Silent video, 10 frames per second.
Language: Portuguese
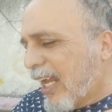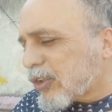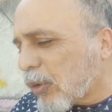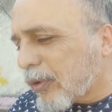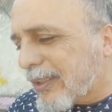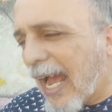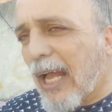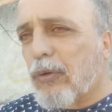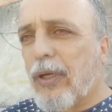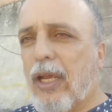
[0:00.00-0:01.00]

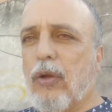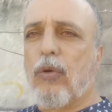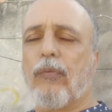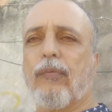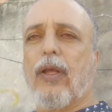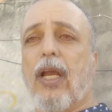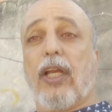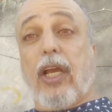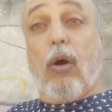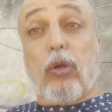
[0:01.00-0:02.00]
resultado nenhum,
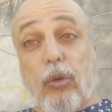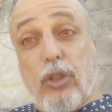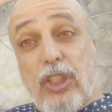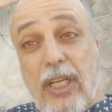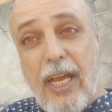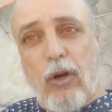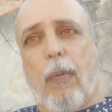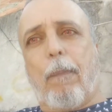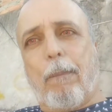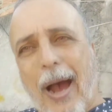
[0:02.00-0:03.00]
que usa o
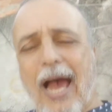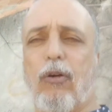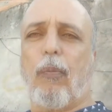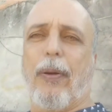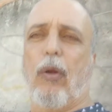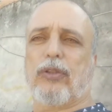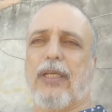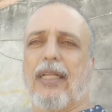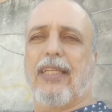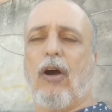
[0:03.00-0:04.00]
dinheiro pago pelo
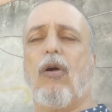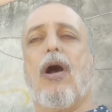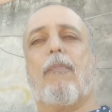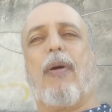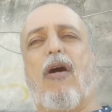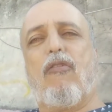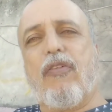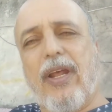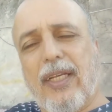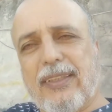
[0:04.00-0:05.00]
cidadão para
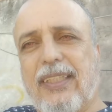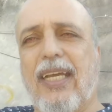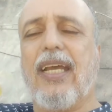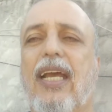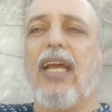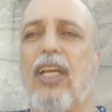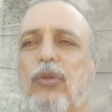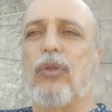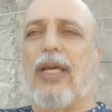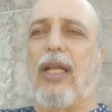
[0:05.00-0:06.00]
oferecer
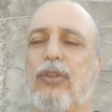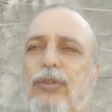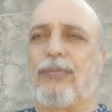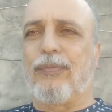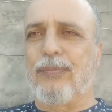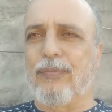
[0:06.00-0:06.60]
resultados.